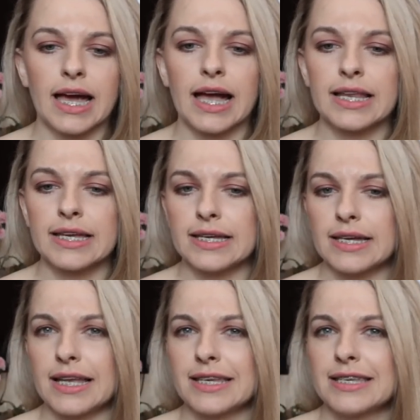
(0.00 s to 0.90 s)

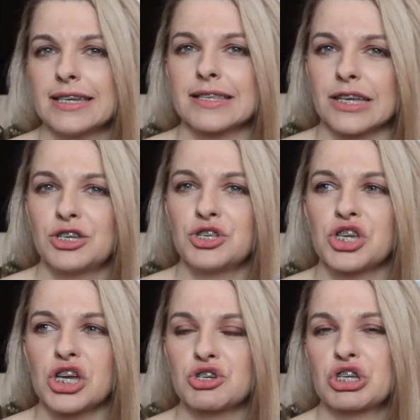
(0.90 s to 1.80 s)
ale, ale nie jest taki
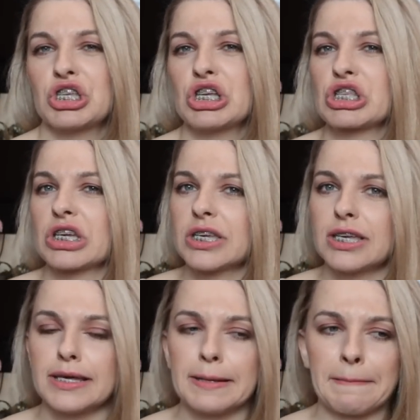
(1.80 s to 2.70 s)
ciężki, nie jest taki...